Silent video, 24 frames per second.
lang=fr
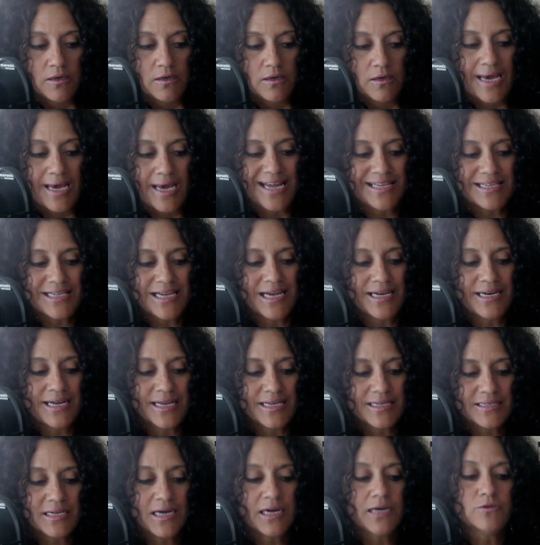être en
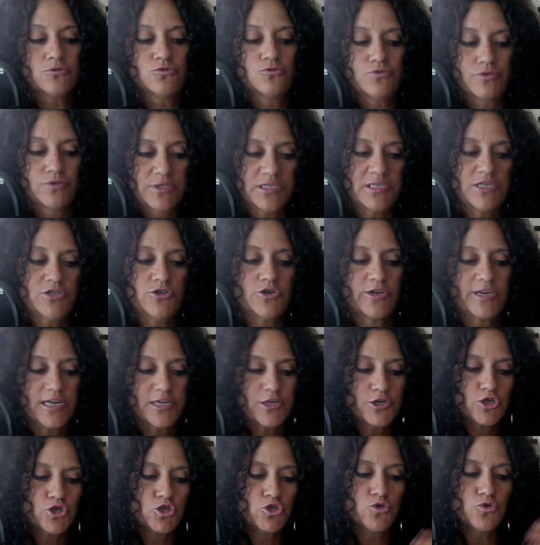attente aussi de
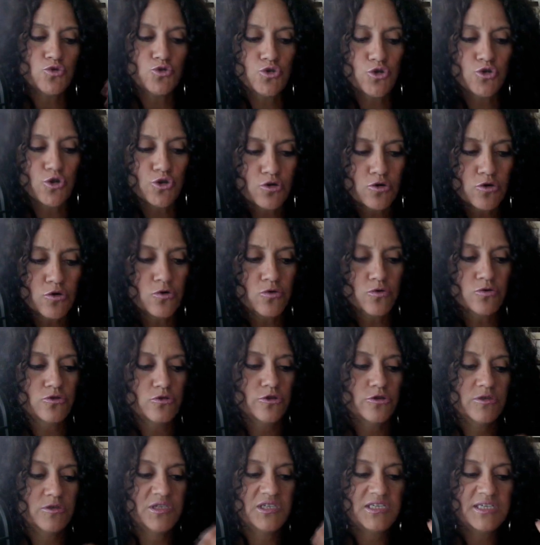quelque chose de gros,
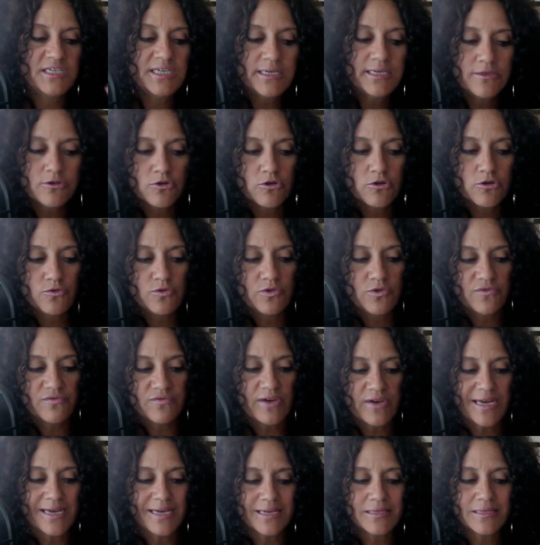d'un signe de
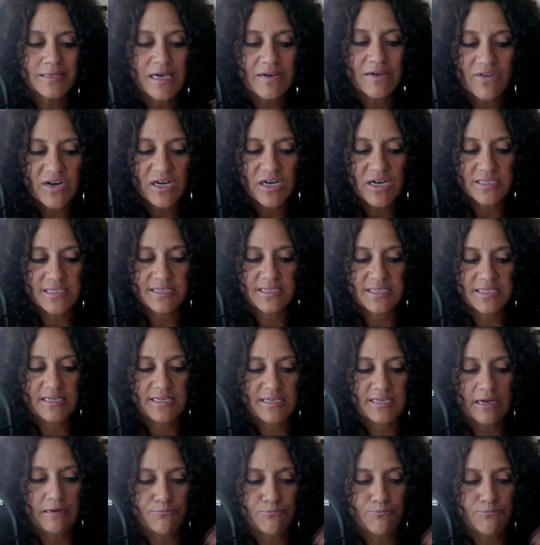l'univers, d'avancer.
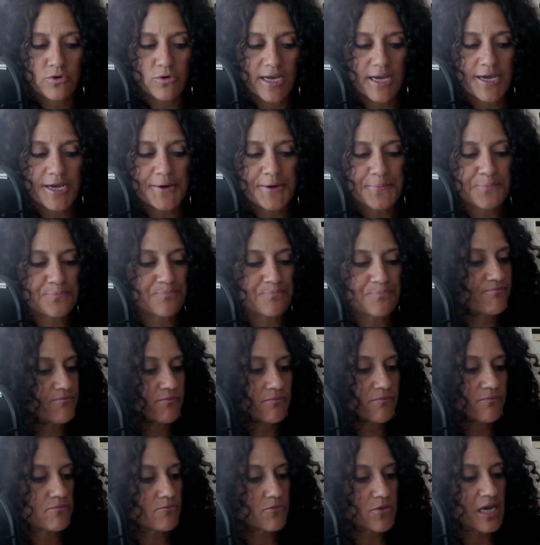Elle pourrait
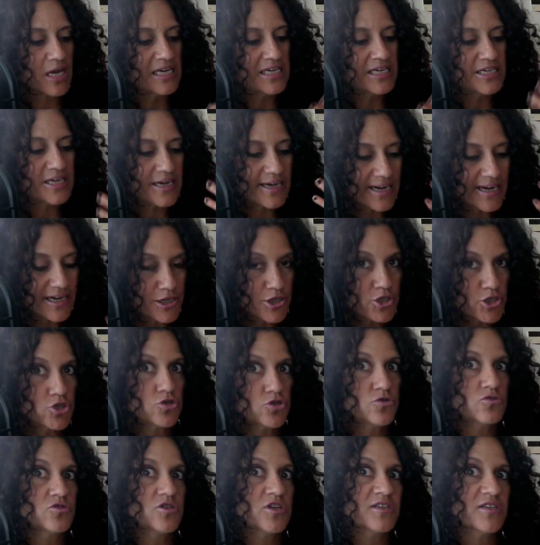il y a quelque
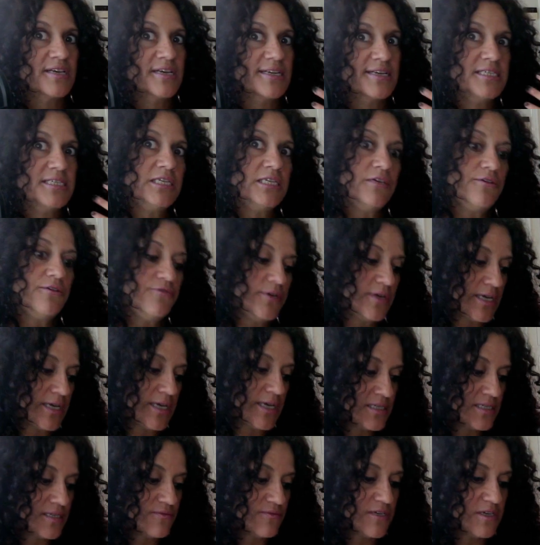chose de très
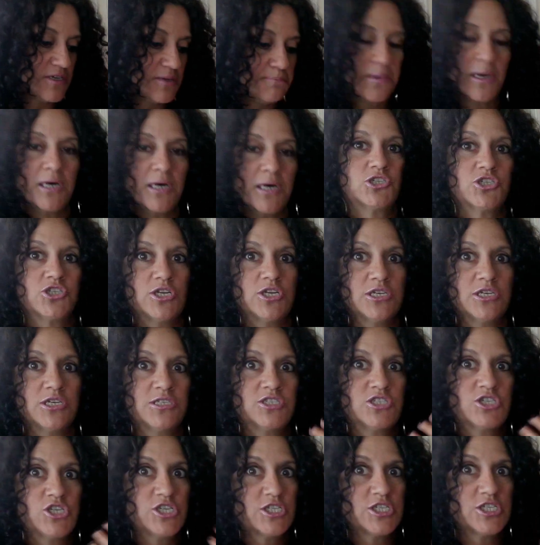significatif qui passe
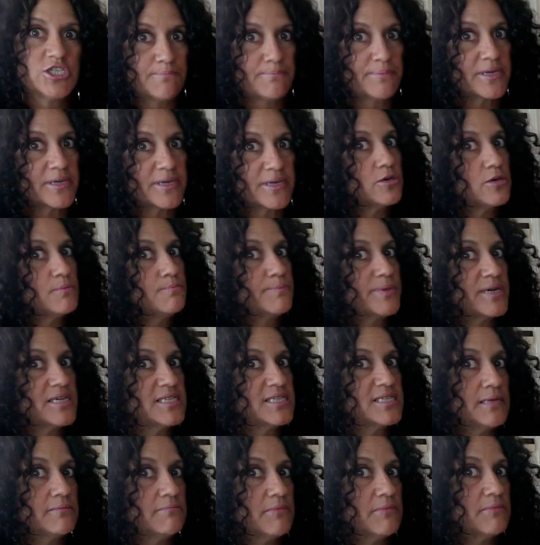chez cette personne
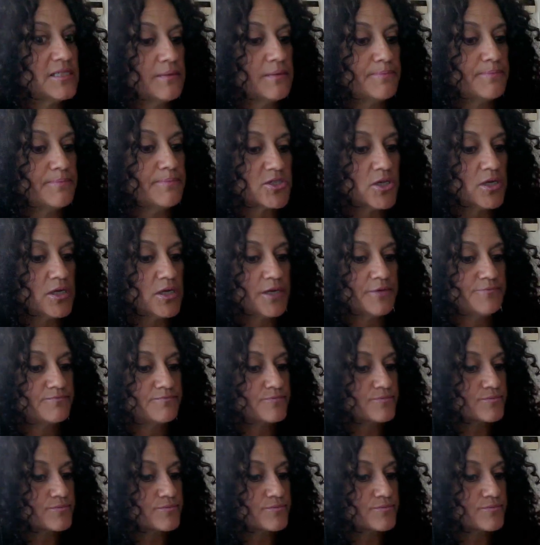présentement. Cette personne, elle,